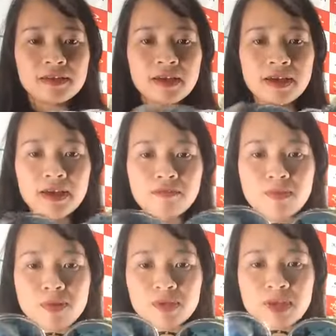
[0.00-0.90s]
Em phải
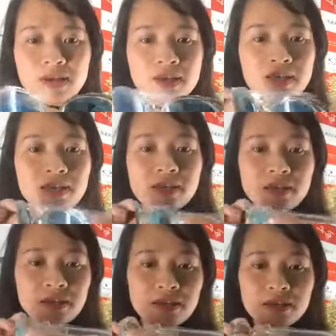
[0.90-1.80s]
bọc rất là kỹ,
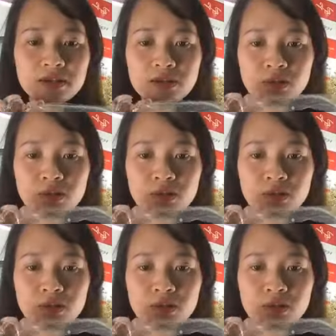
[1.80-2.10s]
nó